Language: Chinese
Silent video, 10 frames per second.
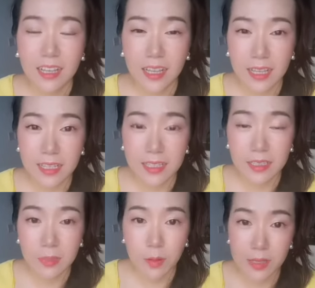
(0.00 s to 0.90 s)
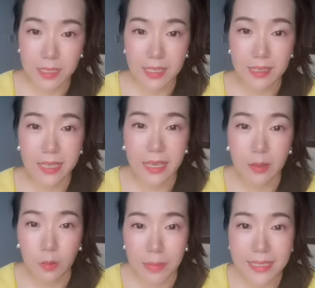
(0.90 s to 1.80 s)
呃。不好意思，刚才
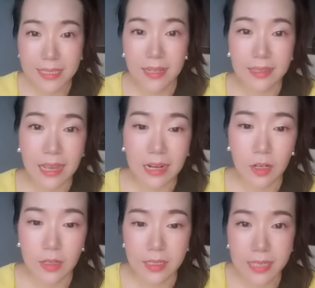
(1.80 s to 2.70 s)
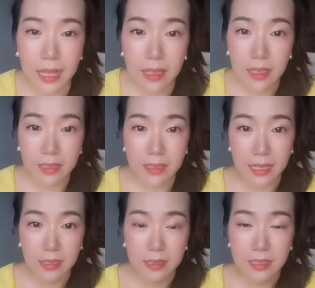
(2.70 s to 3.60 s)
我妈进来打扰了一下。
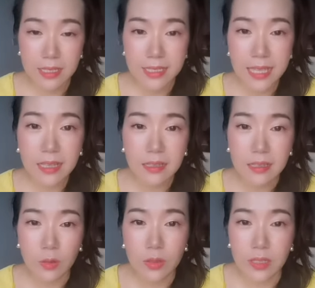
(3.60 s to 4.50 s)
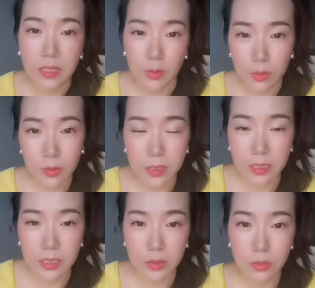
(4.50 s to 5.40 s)
那第三个问的很多的问
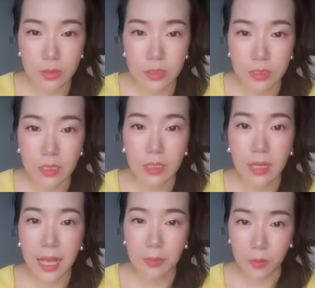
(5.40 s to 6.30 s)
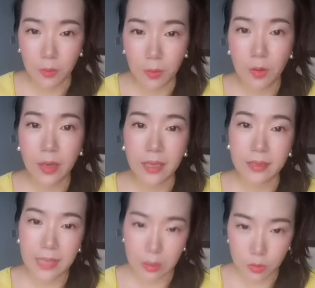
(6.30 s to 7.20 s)
题就是，u p 有没有给
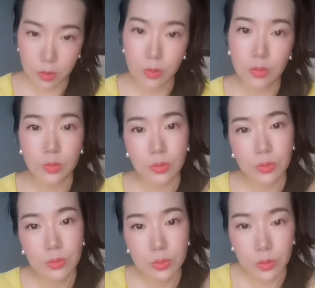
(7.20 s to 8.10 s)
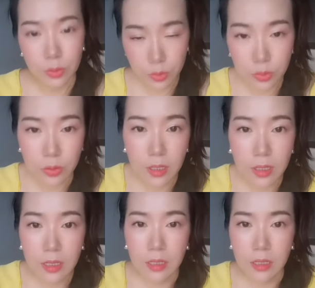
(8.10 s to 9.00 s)
大壮做绝育手术？
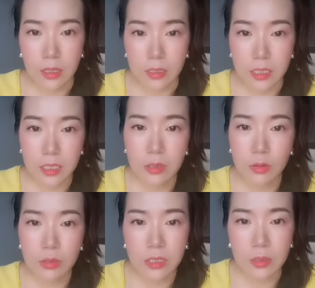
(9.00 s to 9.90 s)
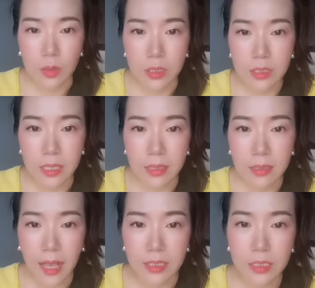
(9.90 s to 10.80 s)
嗯，其实说真的，我之前
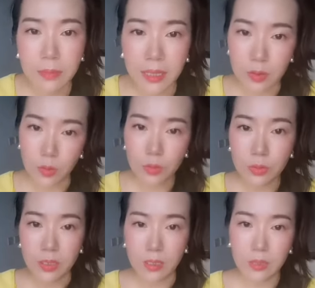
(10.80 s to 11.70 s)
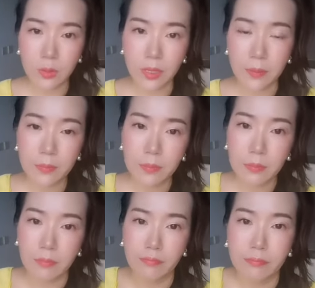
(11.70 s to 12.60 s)
还是蛮犹豫的，因为
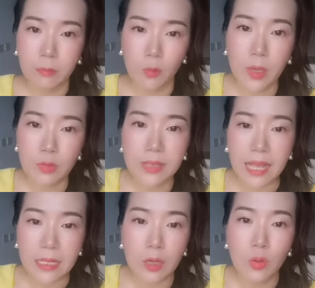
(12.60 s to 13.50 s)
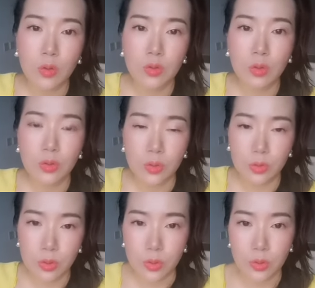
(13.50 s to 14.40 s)
嗯，我也去打听过做绝
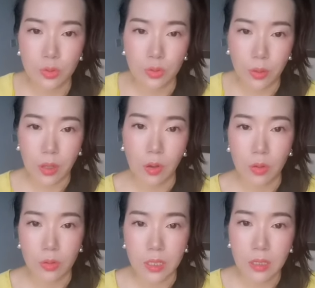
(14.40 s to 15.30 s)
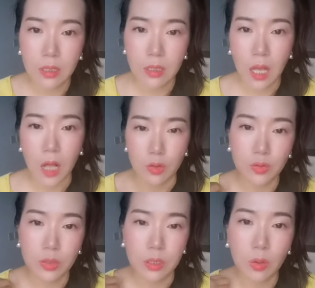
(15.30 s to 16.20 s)
育手术对狗狗的好
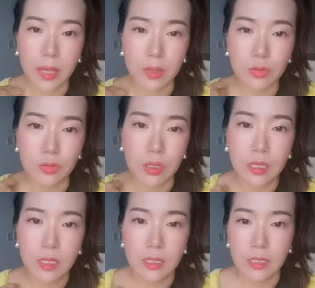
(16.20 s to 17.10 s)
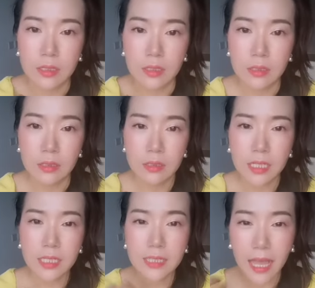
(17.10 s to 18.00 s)
处和坏处。呃，
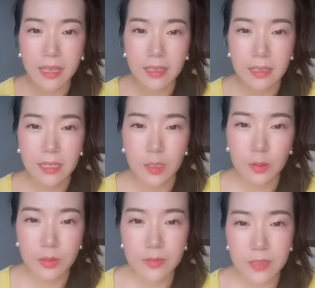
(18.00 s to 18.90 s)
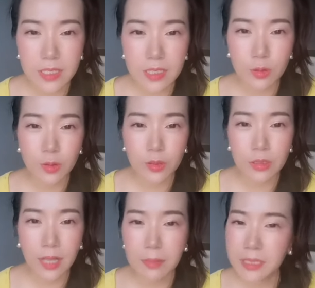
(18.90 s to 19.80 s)
但是太很多的粉丝都说
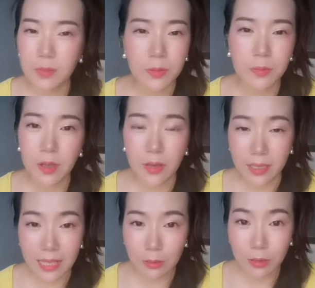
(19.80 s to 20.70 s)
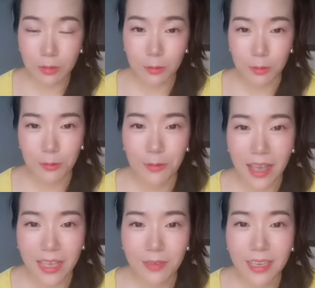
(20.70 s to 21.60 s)
啊，千万不要给大壮绝育
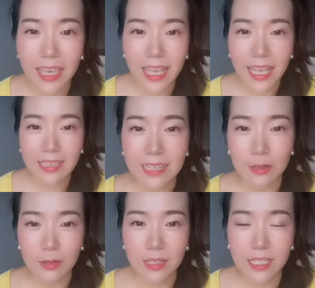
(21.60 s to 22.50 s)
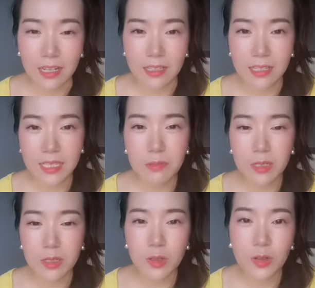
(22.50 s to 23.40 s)
啊，因为大壮长得这
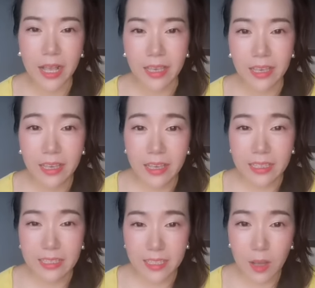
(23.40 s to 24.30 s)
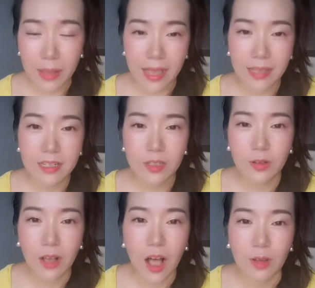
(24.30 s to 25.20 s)
么帅，一定要把他的这
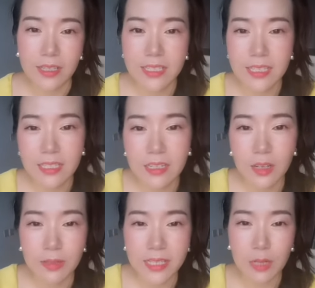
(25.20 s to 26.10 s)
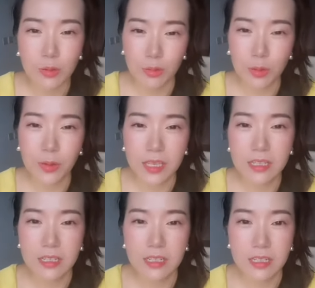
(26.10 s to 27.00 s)
种好的基因留下去。所以我一
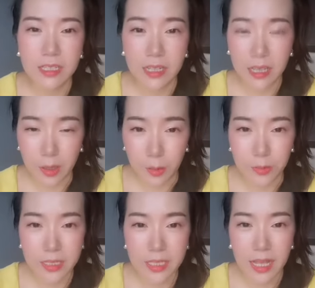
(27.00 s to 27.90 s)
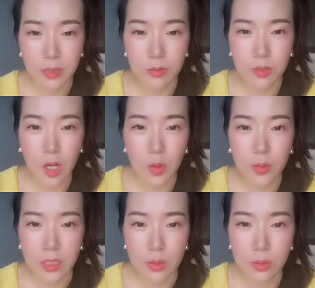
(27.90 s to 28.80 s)
直是心里很犹豫。现在他都超
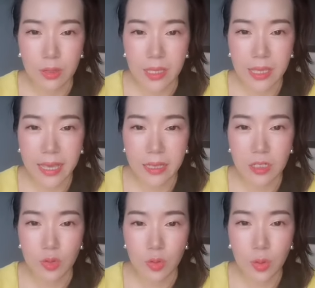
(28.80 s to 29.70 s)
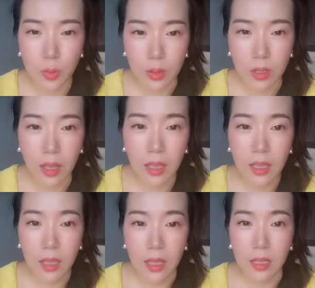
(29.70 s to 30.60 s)
过一岁了，应该是错过了。
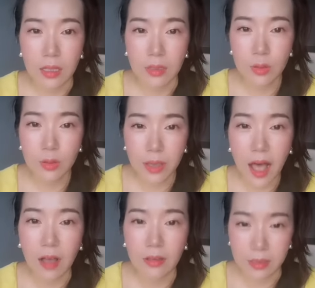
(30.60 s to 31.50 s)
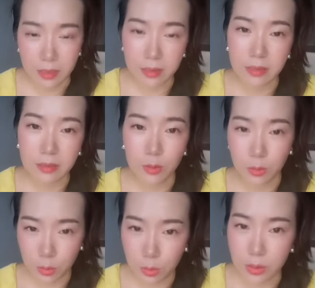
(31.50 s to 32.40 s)
嗯，最好的
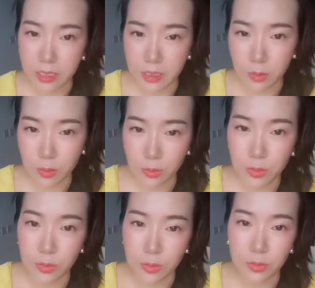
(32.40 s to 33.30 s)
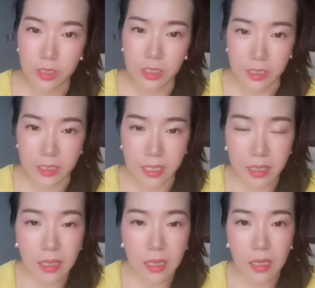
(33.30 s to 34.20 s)
去做这个绝育手术的时间，